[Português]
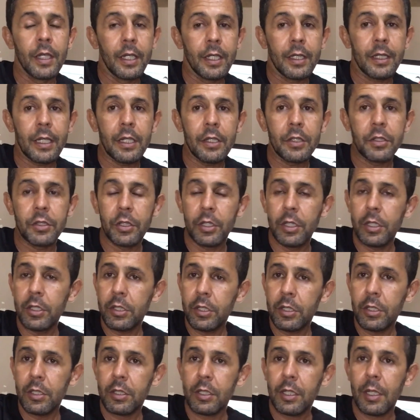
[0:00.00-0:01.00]
Tem
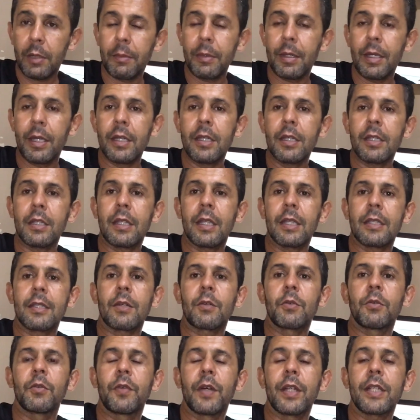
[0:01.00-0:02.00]
Tite também aí, que tem essa
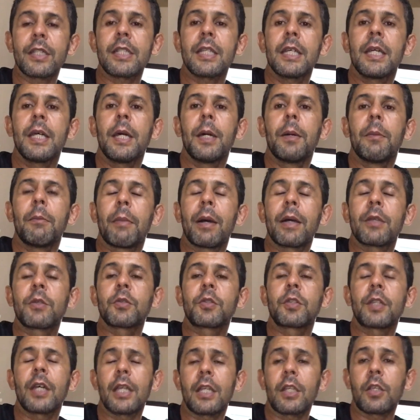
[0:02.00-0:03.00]
conversa, mas o
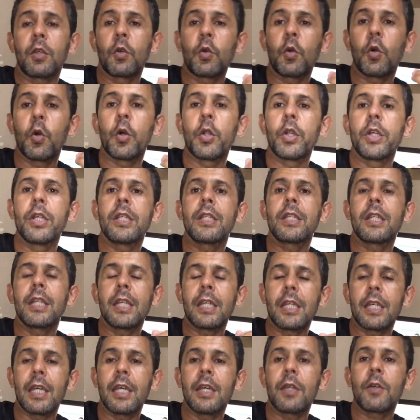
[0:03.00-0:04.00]
certo é que o Corinthians
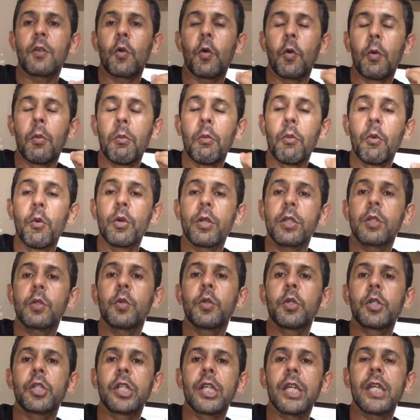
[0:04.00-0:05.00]
tem que ir com muita
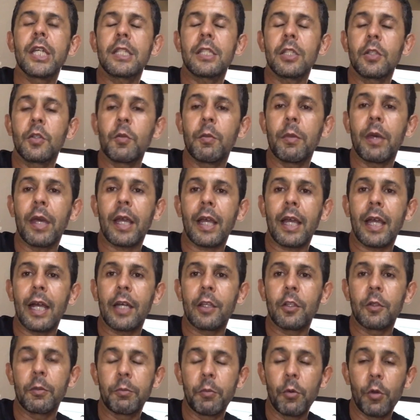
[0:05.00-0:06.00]
urgência no
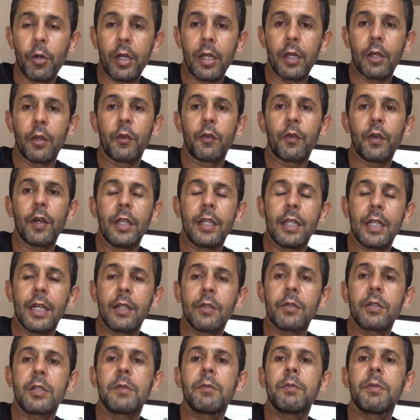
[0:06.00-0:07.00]
mercado, porque
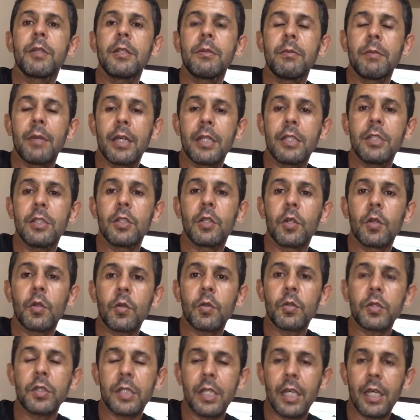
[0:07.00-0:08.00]
Fernando simplesmente não
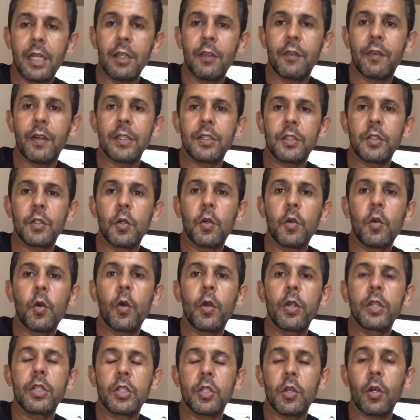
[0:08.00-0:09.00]
consegue fazer o
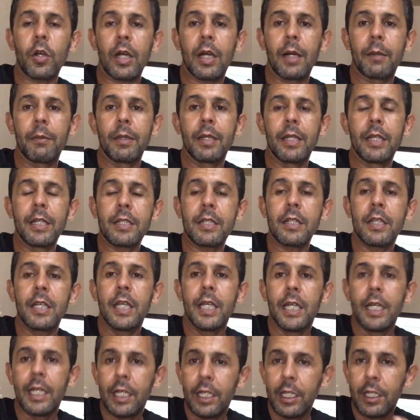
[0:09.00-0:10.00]
Corinthians jogar, beleza?
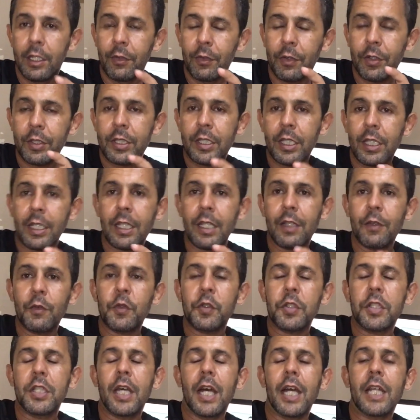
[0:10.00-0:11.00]
E você, o que
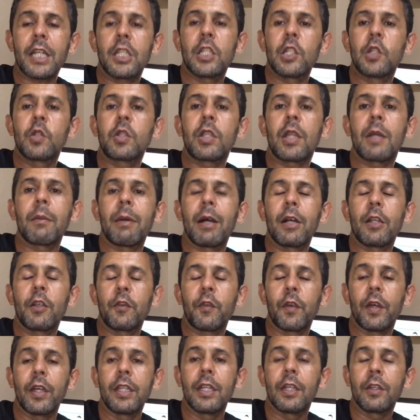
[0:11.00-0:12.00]
você acha do trabalho de
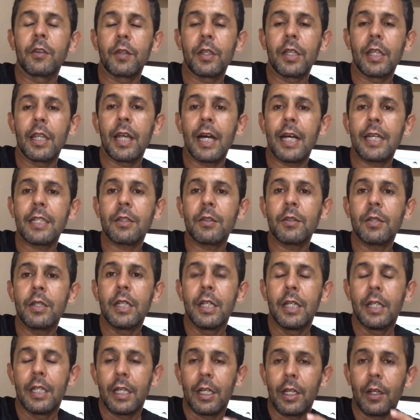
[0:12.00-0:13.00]
Fernando aí, Lázaro?
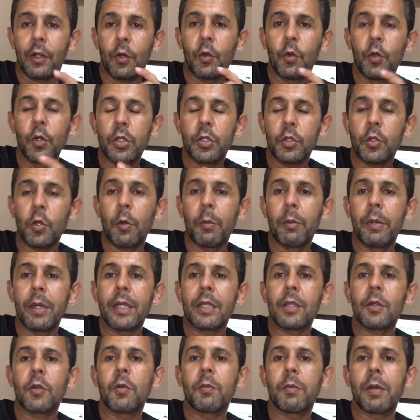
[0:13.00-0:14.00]
Curte,
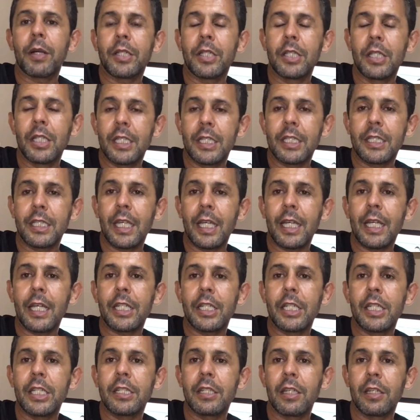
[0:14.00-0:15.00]
comenta, compartilha, segue a
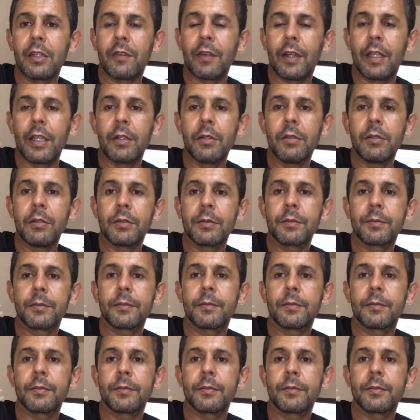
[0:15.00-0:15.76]
gente aí, valeu?